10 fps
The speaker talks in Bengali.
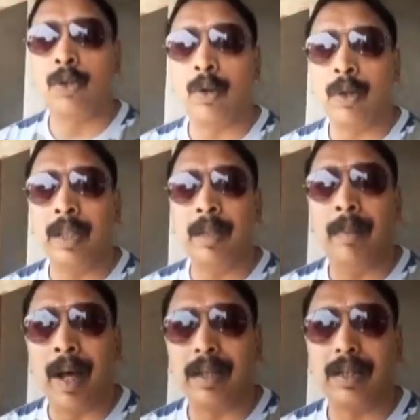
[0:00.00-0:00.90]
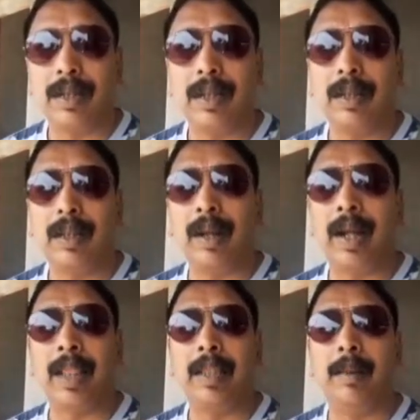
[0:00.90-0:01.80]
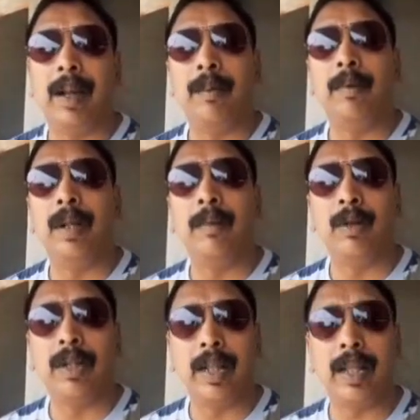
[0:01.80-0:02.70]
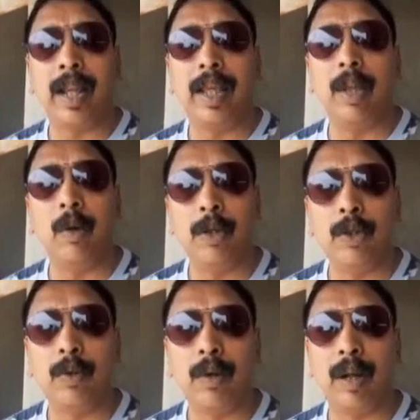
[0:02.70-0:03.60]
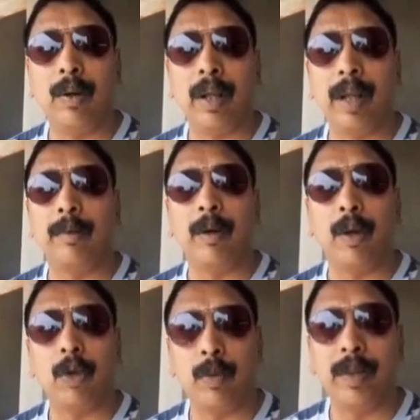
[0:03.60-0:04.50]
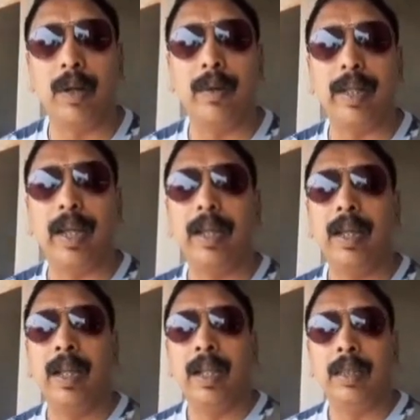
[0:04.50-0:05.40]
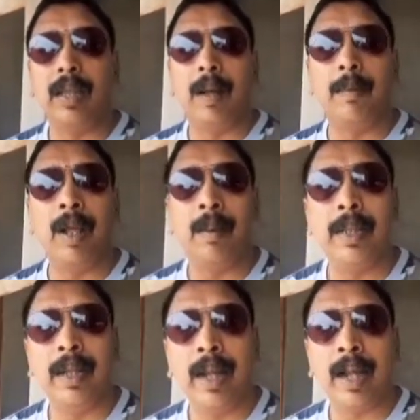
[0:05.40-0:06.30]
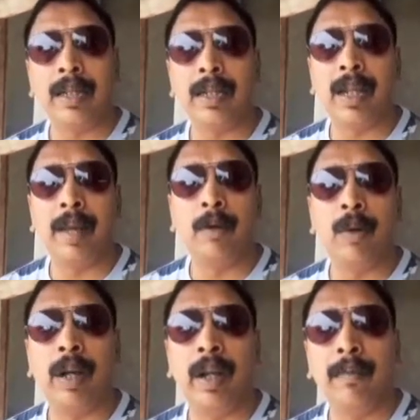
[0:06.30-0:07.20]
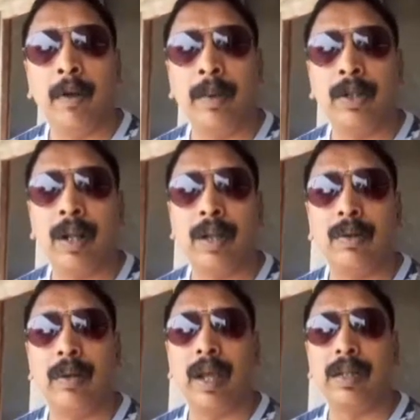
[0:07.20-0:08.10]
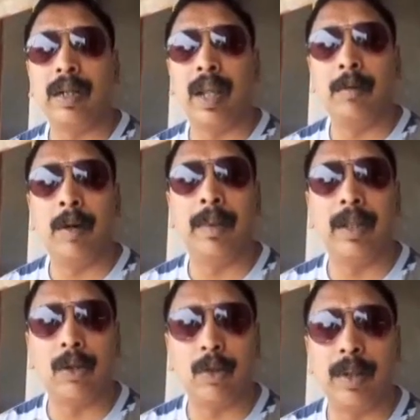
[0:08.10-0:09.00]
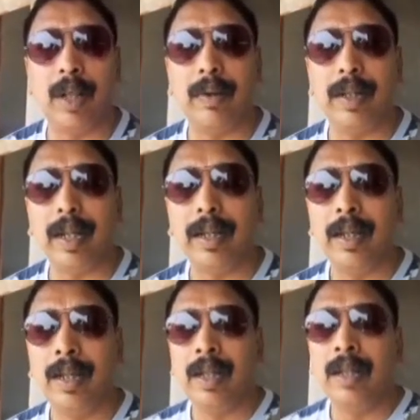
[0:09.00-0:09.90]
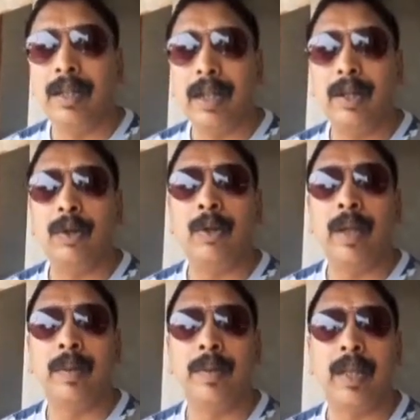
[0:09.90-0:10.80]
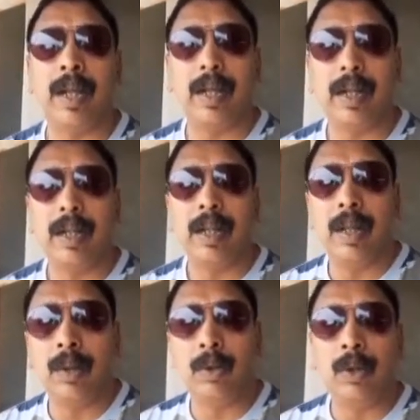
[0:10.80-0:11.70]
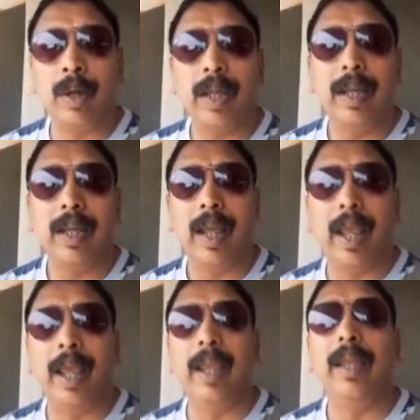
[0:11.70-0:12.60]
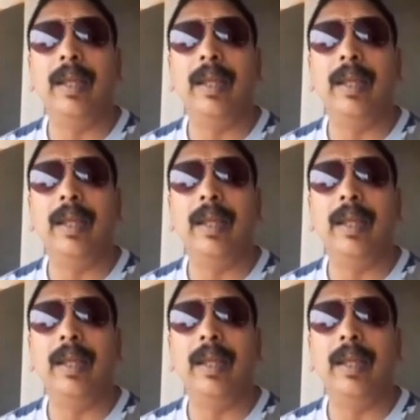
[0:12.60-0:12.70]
জনজাতির বাস তাহলে রাত্রিবেলা বংশেরি থানায় গিয়ে অভিযোগ করা অনেকের পক্ষে অসুবিধা হয়ে যায় তারপরে আমাদের রিয়াকশান টাইম কোনো একটা ইনফরমেশান আসলো রিয়াকশান টাইমও আমাদের অসুবিধা হয়ে যায় সেই জন্য এসপি স্যারের উদ্যোগে এই